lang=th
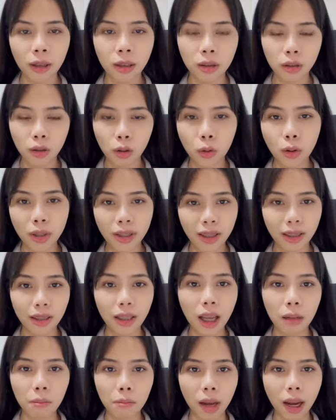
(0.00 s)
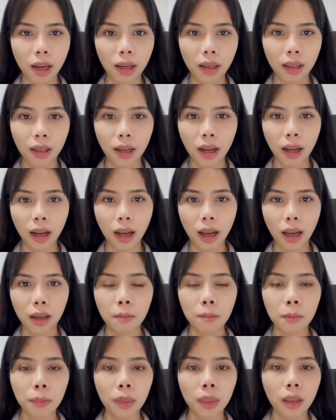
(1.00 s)
จนกว่าจะตัดใหม่นะคะ
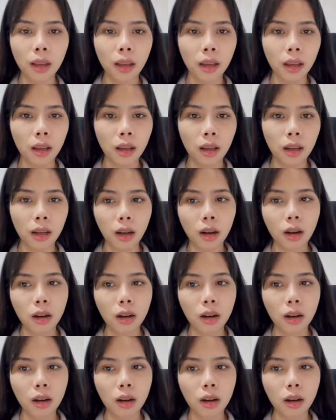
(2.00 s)
ก็